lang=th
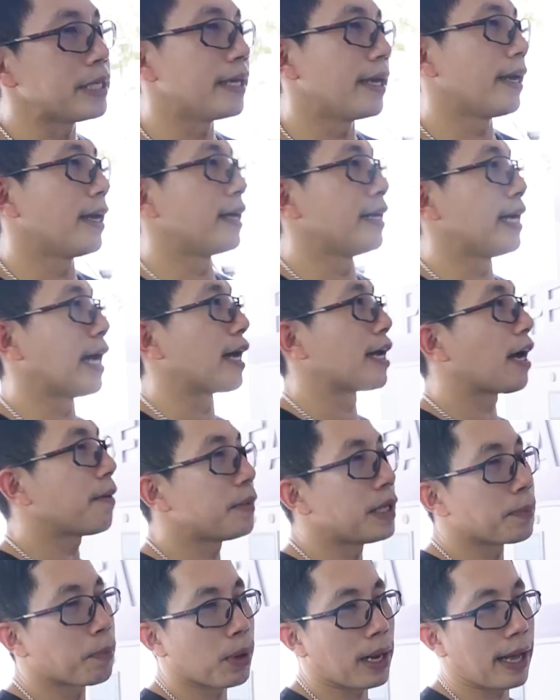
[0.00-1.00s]
PA เนี่ยได้
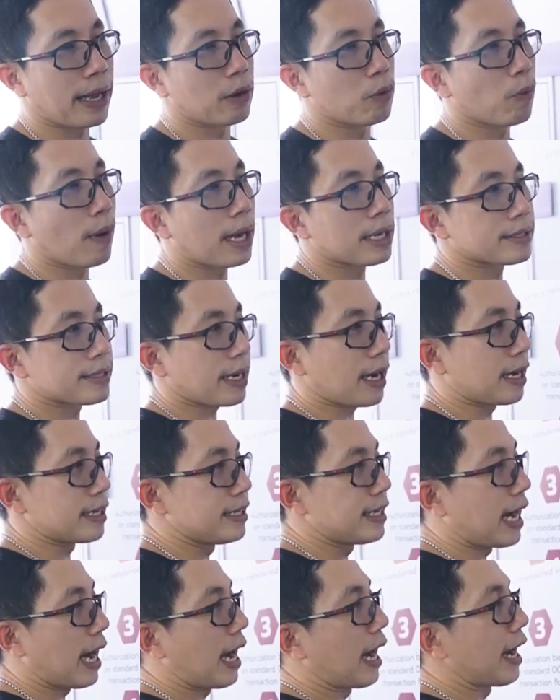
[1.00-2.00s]
มีแผนว่าจะข
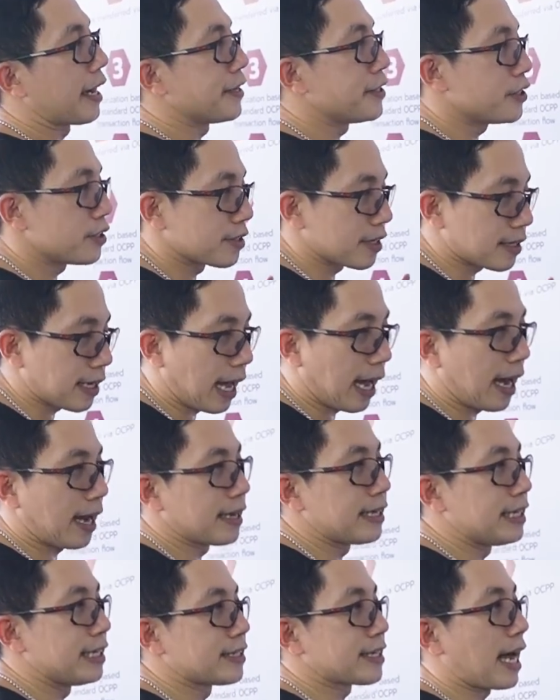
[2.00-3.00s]
ยายสถา
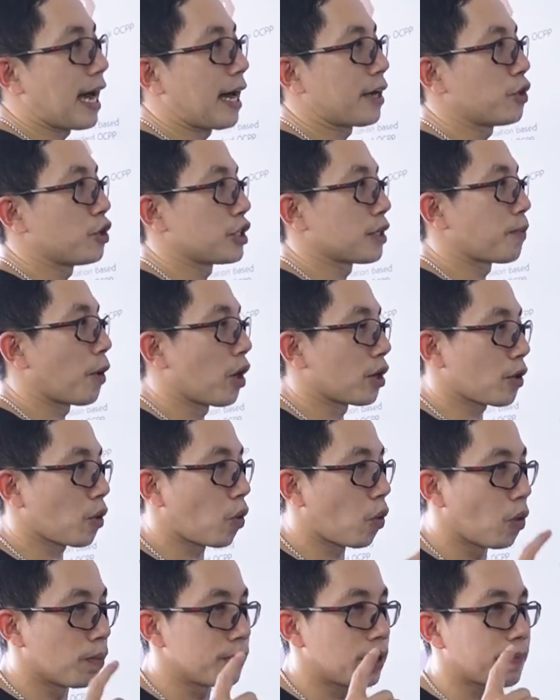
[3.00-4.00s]
นีชาร์จ โดยเฉพาะ
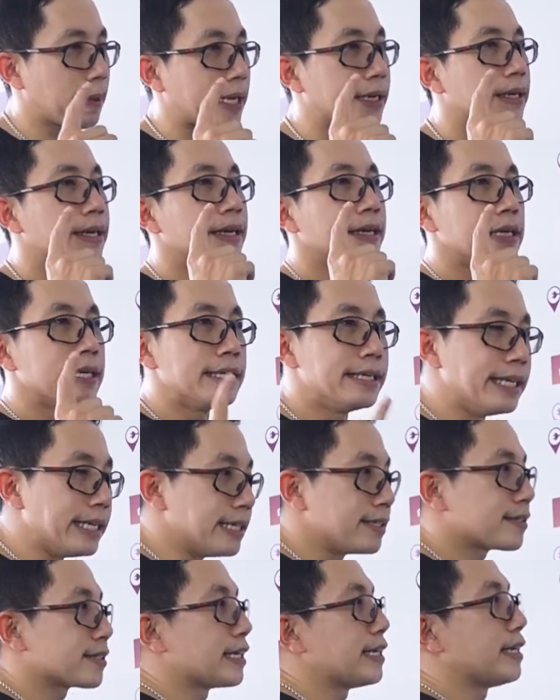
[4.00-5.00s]
กลุ่มที่เป็น
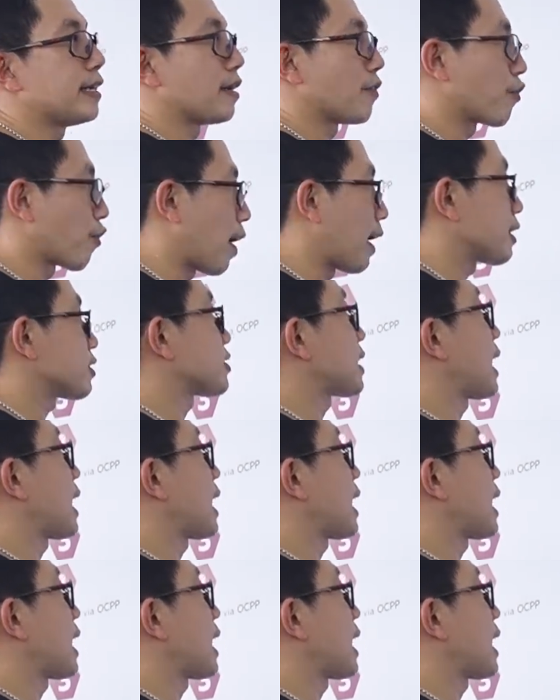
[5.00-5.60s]
DC Fast